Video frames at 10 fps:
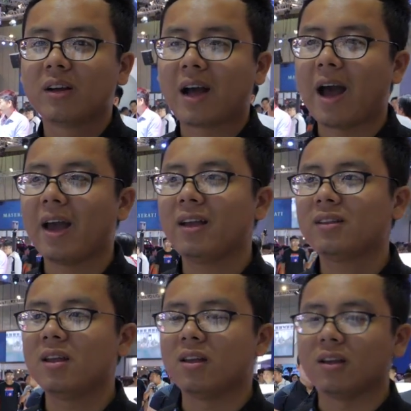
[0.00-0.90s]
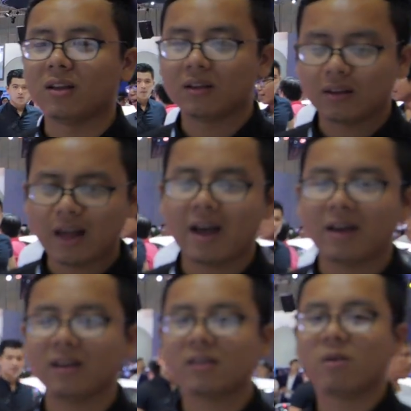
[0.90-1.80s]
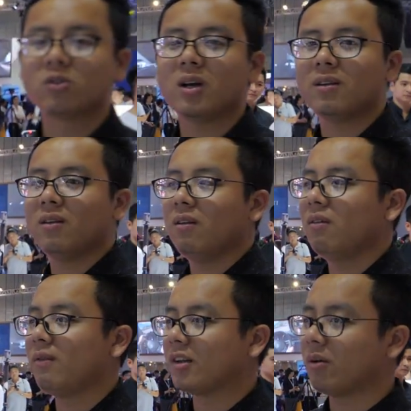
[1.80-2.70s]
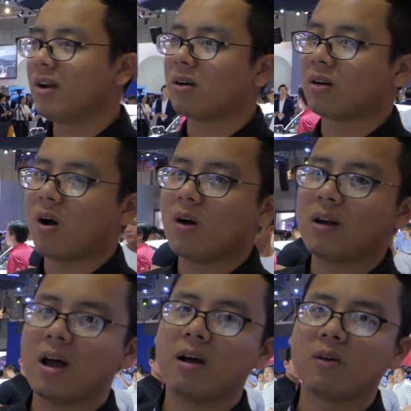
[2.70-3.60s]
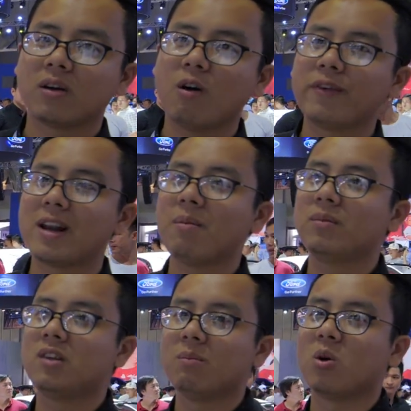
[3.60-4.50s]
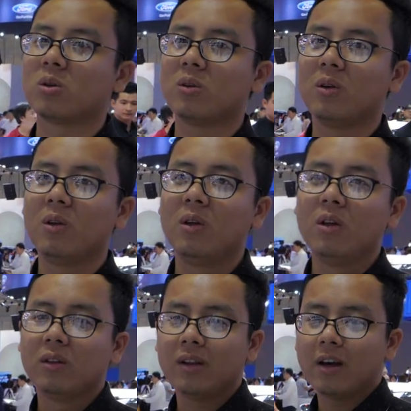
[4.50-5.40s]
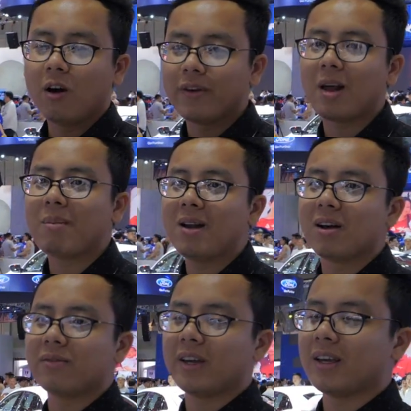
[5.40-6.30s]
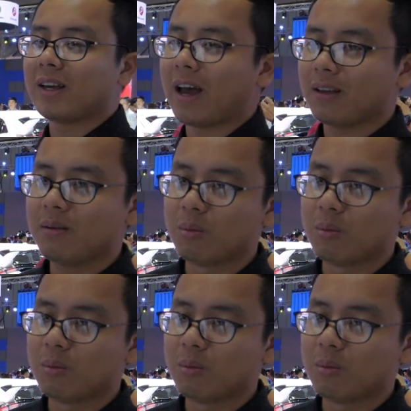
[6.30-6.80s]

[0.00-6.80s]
cái tỷ lệ công suất và trọng lượng của nó là 0,5 chia 1 tức là 0,5 mã lực phải gánh